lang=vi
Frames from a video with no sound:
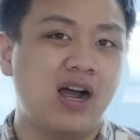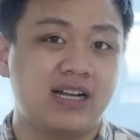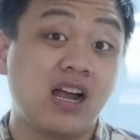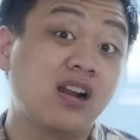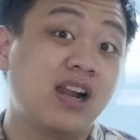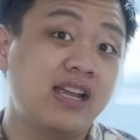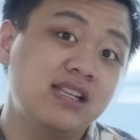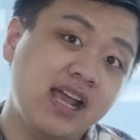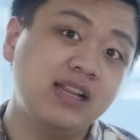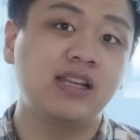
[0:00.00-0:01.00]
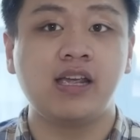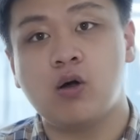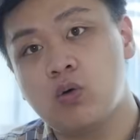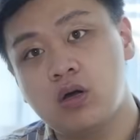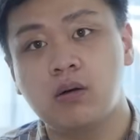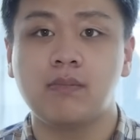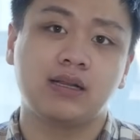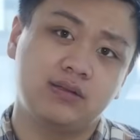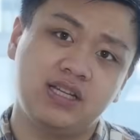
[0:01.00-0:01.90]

khả năng lấy nét theo gương mặt